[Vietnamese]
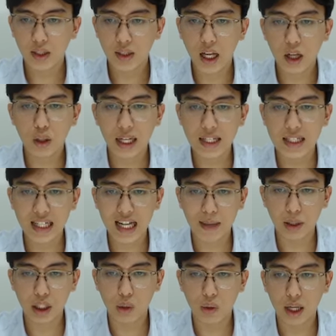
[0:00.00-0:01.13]
đấy còn anh chị nào mà
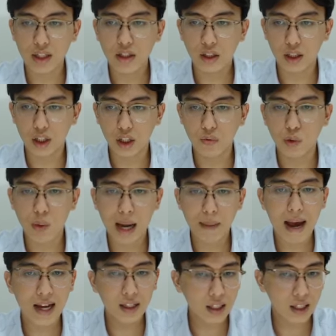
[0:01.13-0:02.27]
kiểu lấy được ở những vùng hai
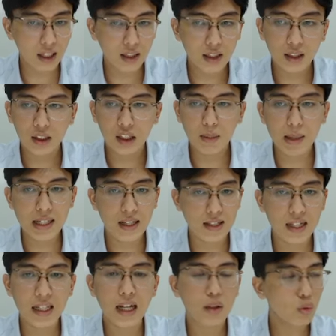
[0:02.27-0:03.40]
ba x này thì bây giờ
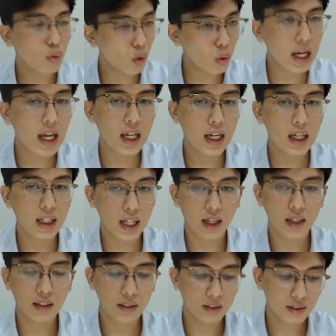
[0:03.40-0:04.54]
gia tăng cũng ok nhá.
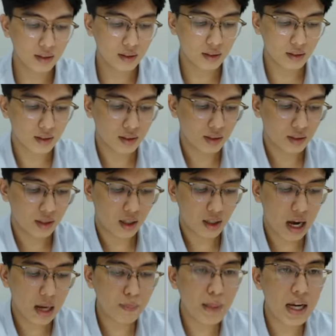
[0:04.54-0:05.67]
đó,
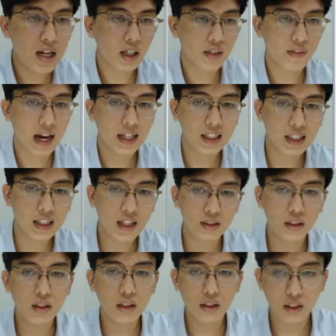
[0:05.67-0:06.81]
HPG và HSG
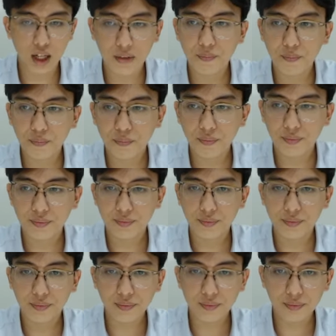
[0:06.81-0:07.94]
tương tự nhá
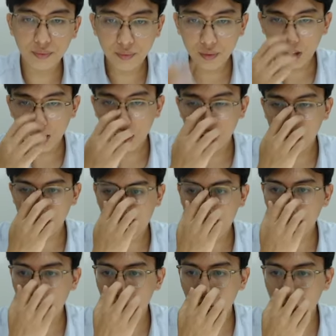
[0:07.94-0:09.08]
đấy H,
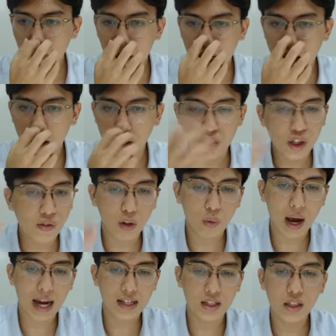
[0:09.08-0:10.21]
HPG chưa vượt qua
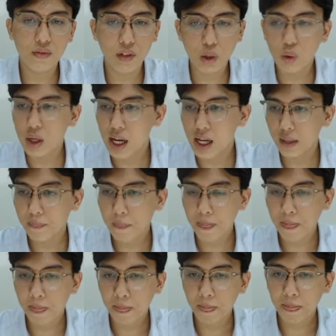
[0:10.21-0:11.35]
29 thì vẫn ok
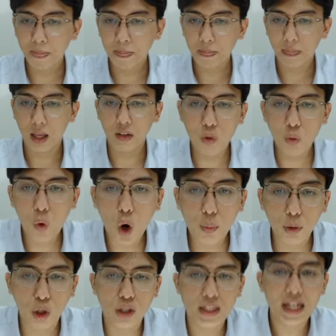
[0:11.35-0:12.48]
đấy, vùng gom
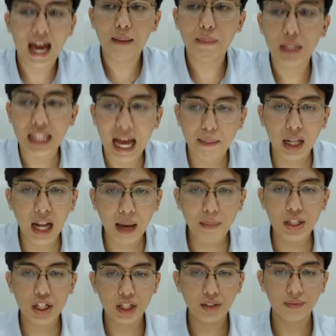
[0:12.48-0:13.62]
của nó sẽ là 28 đến
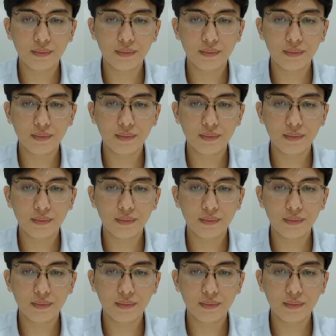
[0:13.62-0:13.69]
29